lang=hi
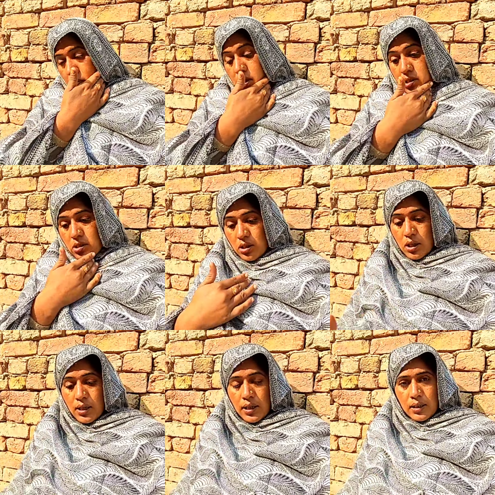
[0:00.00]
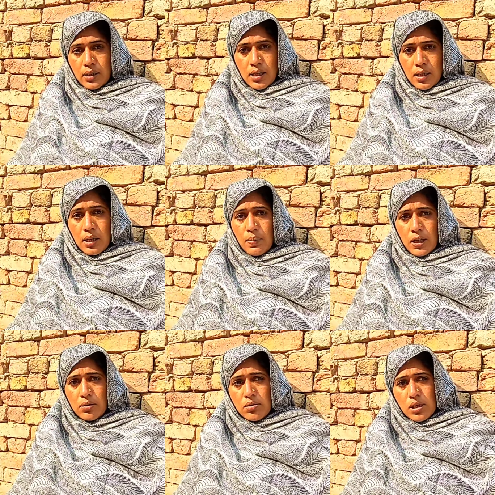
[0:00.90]
बस एक आध घंटा
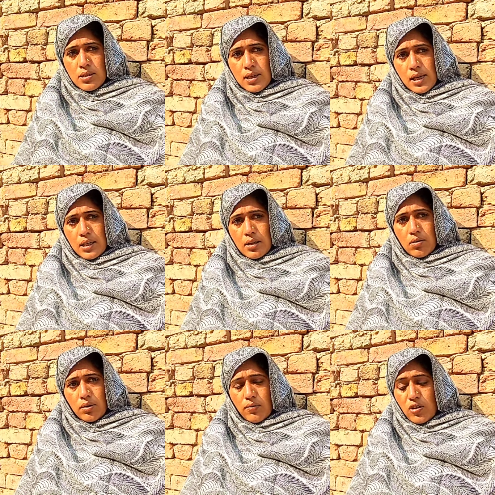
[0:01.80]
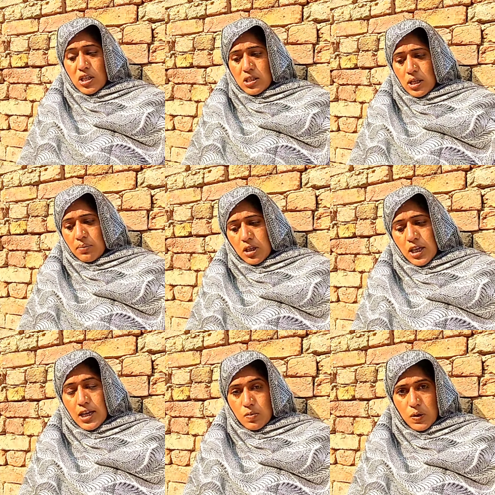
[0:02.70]
बैठूंगी सिलाई करूंगी फिर शाम की
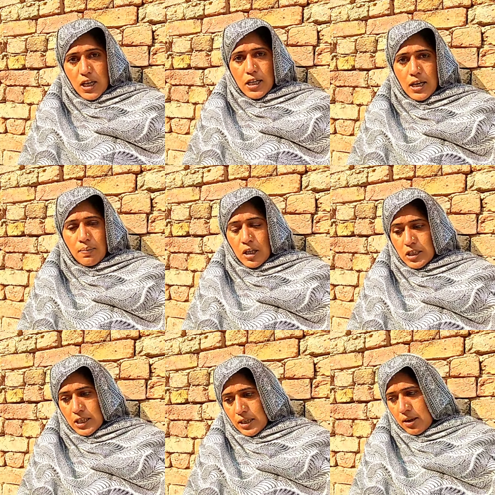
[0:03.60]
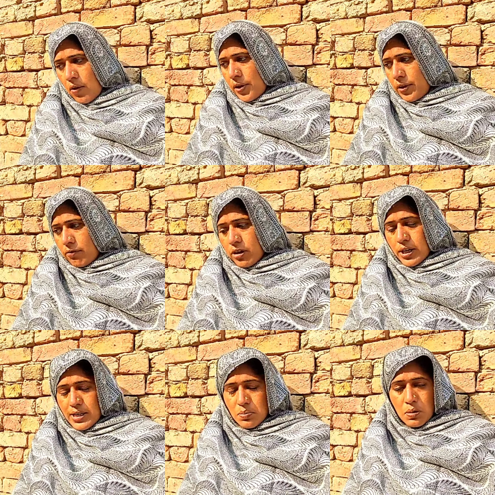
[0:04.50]
रेसिपी का टाइम आ जाएगा फिर
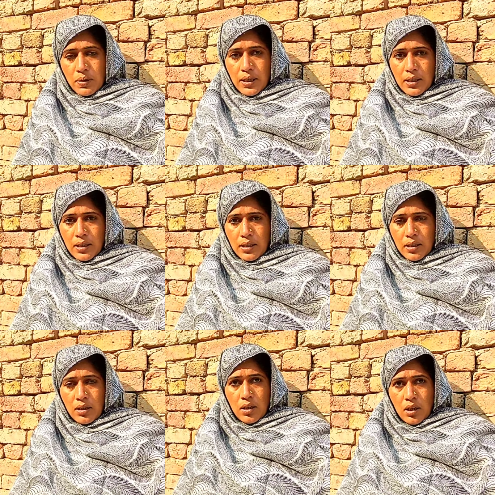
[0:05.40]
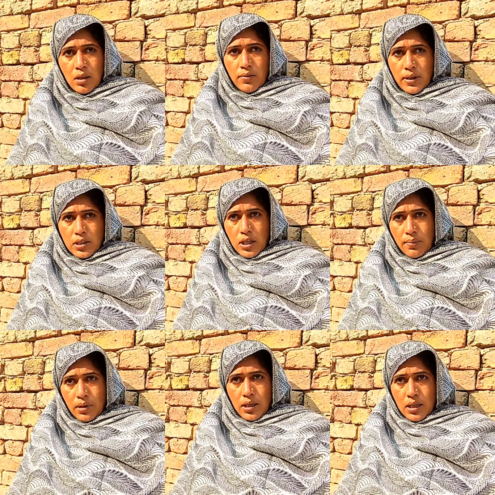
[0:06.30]
रेसिपी बनाना फिर
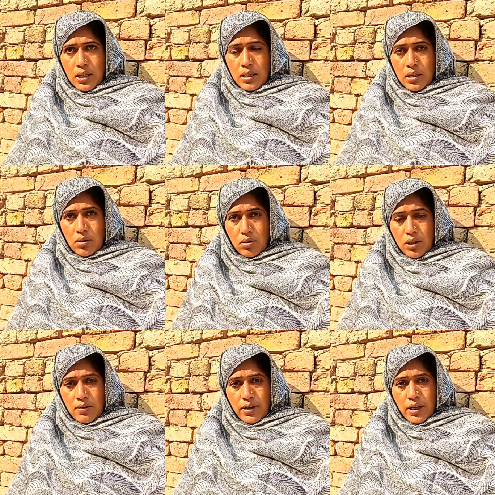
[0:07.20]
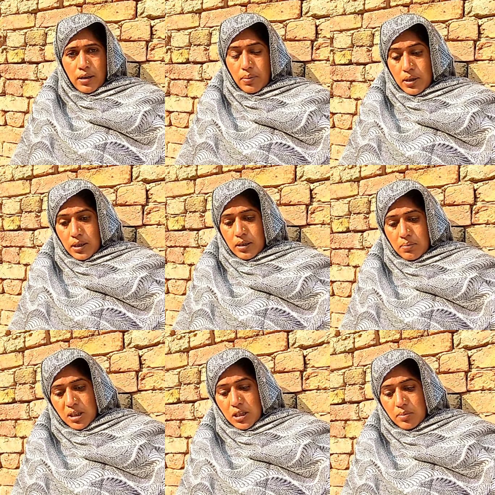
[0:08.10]
शाम का खाना रोटियाँ वगैरह बनाना
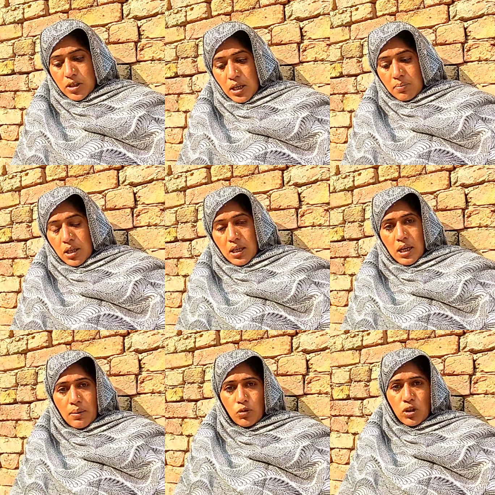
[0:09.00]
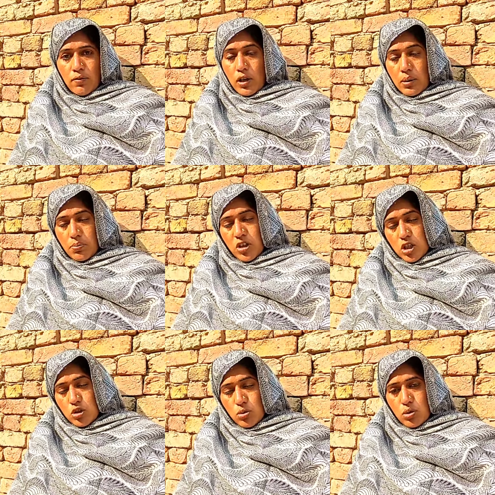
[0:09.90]
मतलब शाम का काम जो है फिर
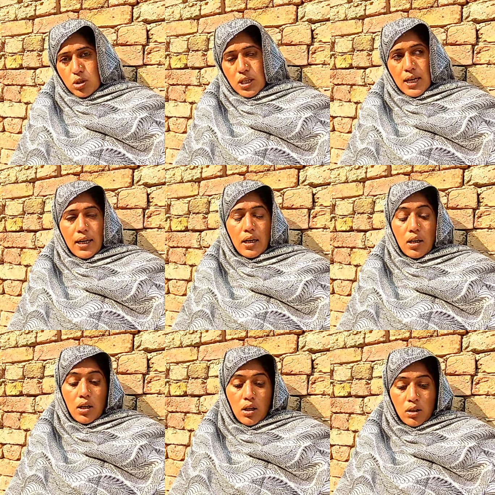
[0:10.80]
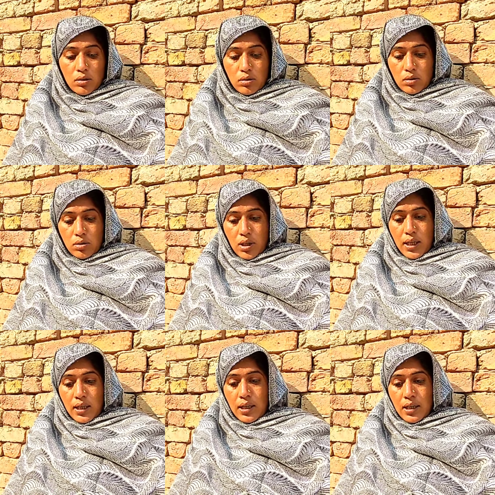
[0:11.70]
शुरू हो जाएगा तो
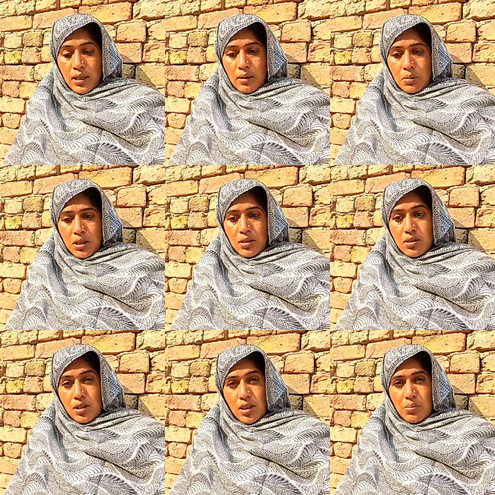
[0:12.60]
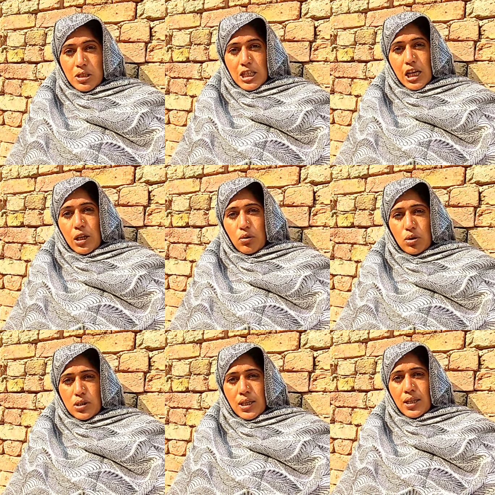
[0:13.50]
एक घंटे में जितने भी सिलाई हो
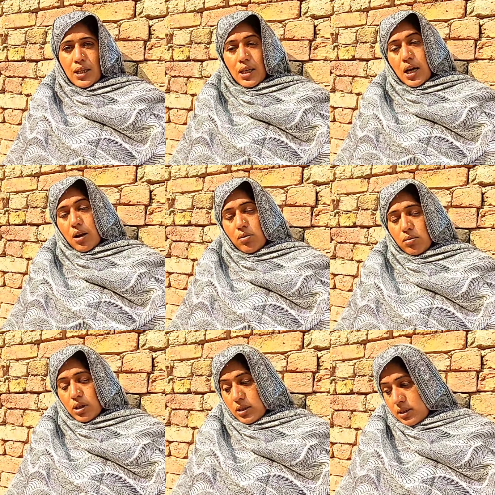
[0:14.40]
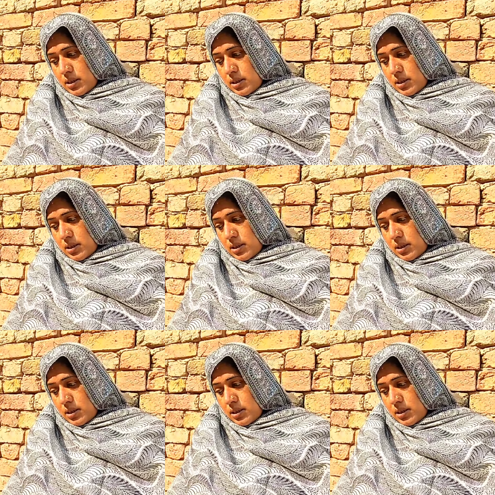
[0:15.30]
जाएंगे काट लूंगी